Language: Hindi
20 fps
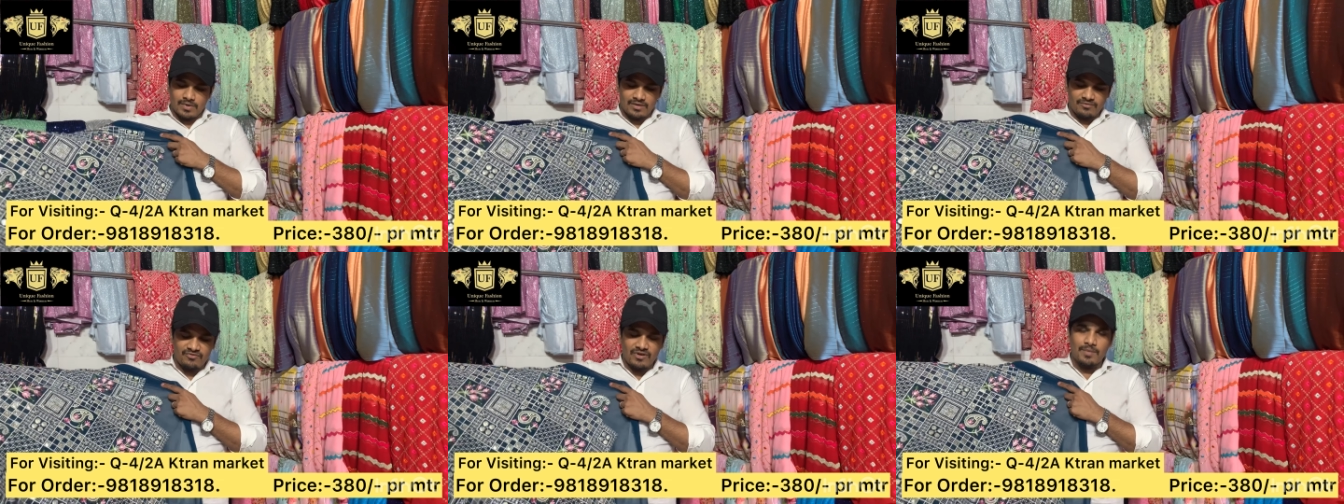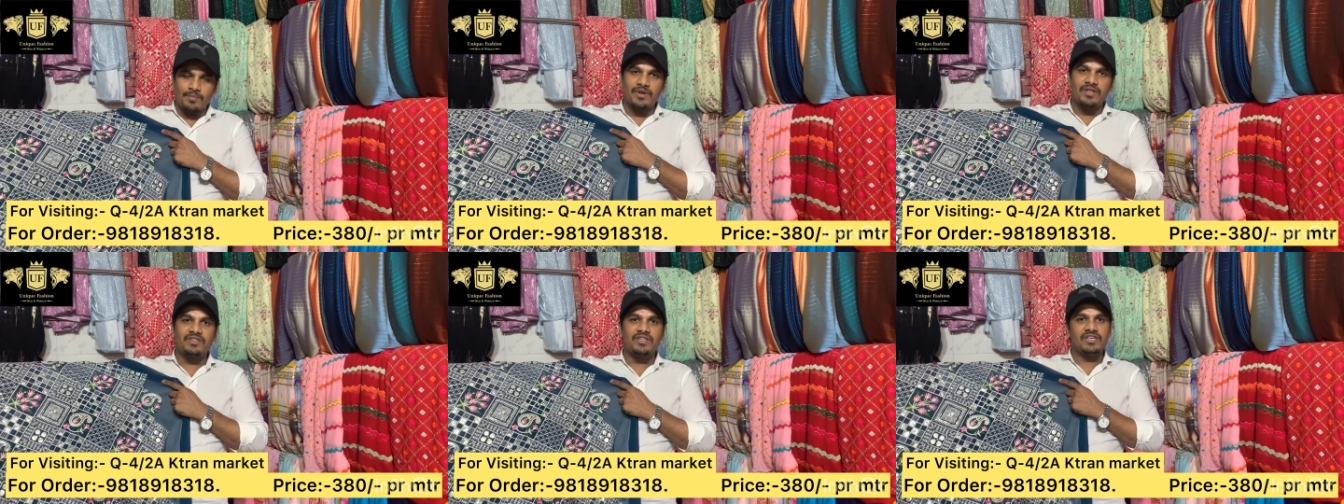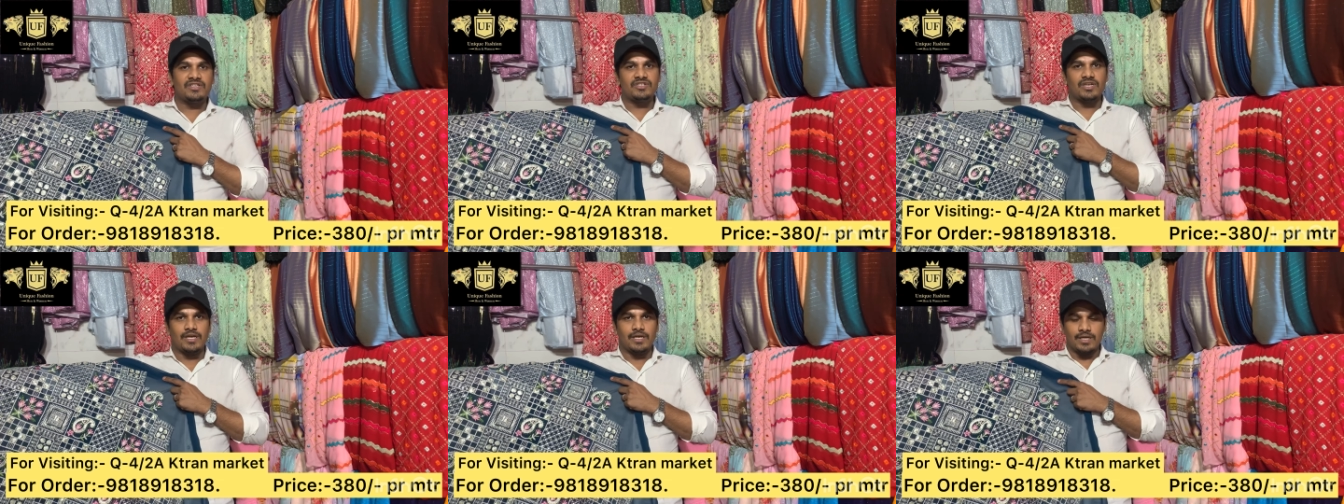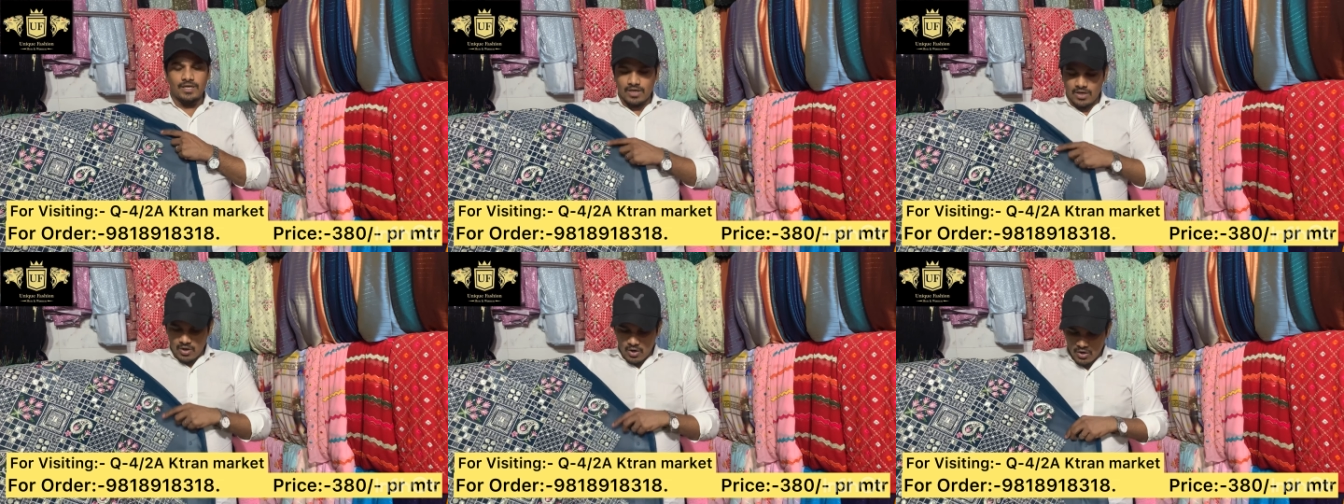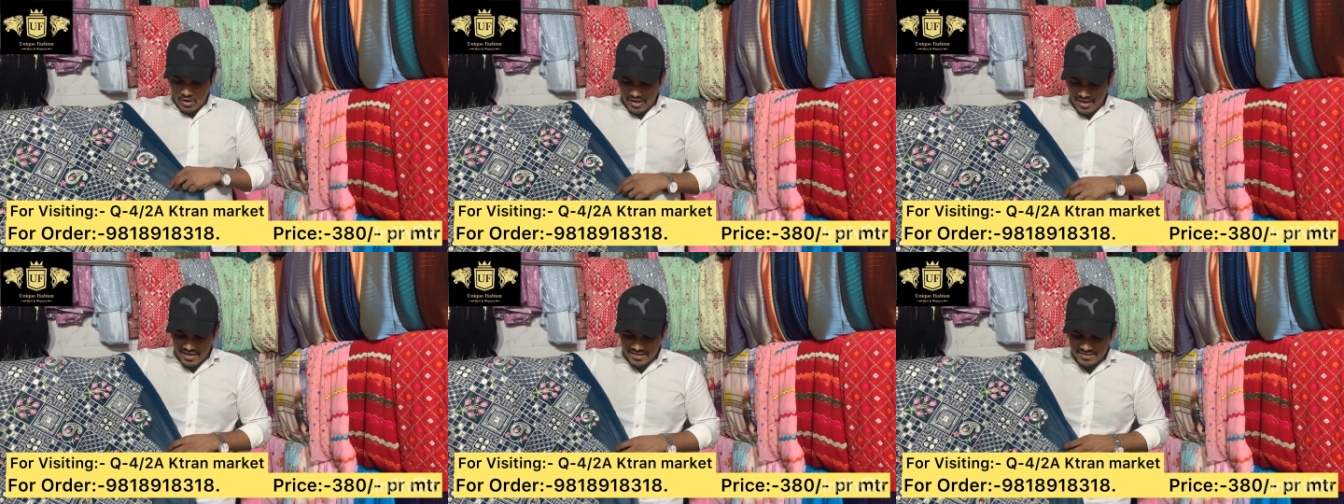फैब्रिक दी जाए
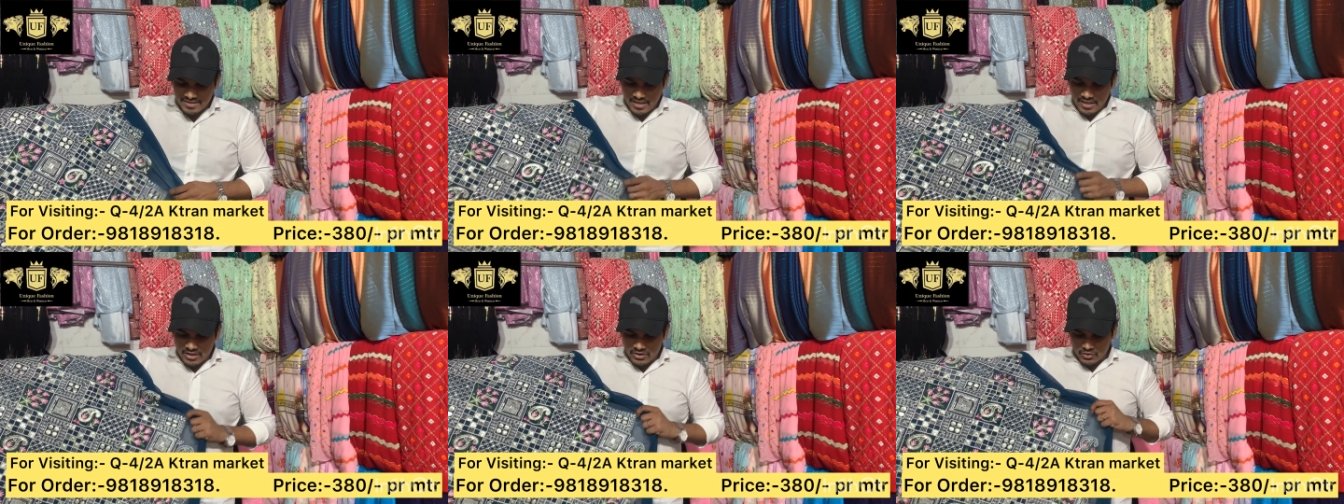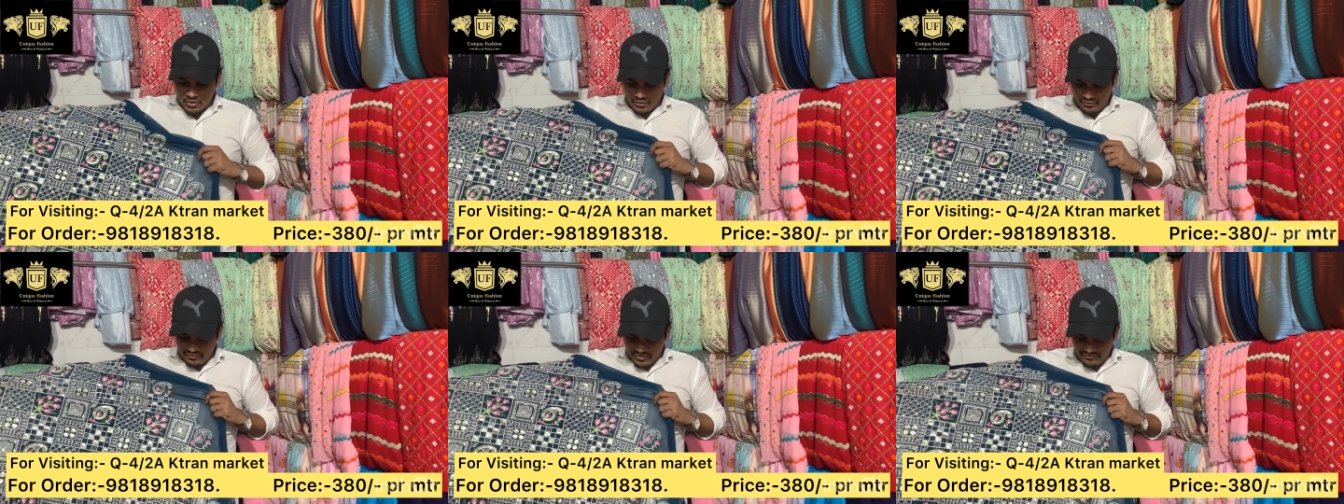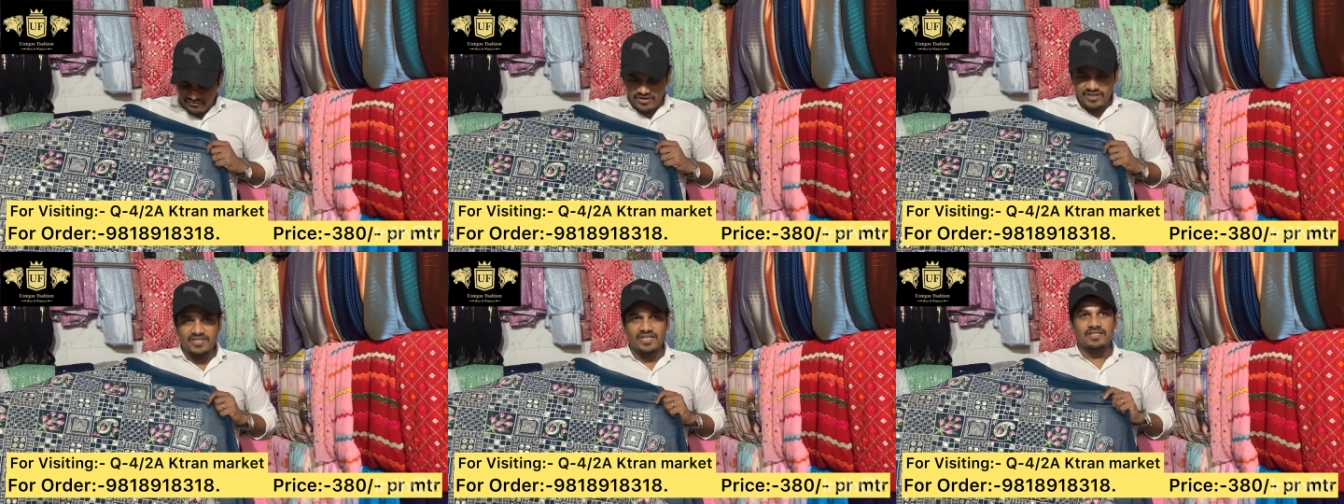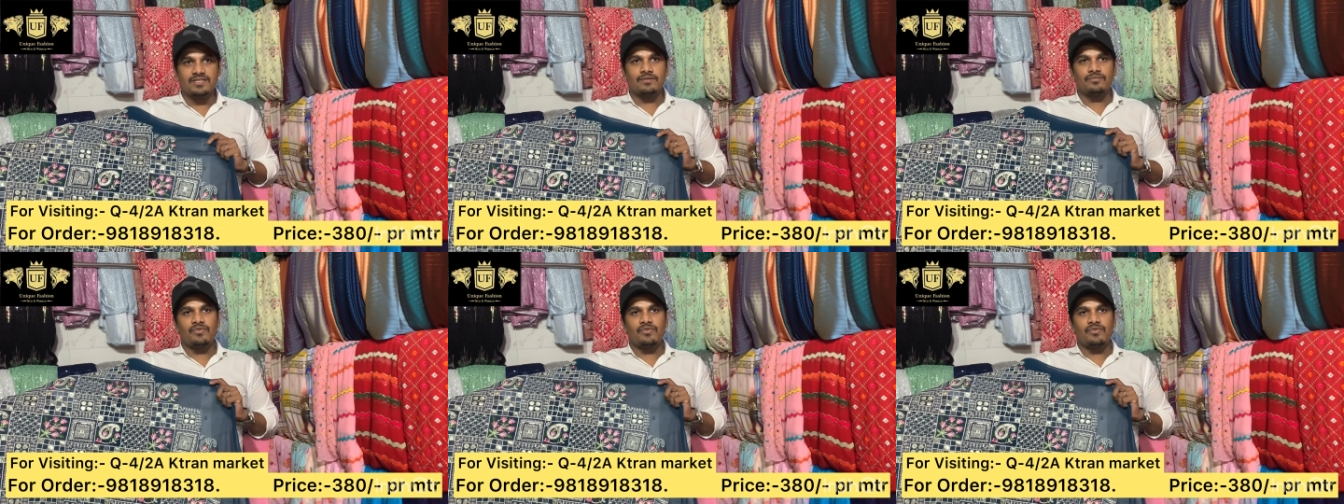ओके गाइज सो फिफ्टी सिक्स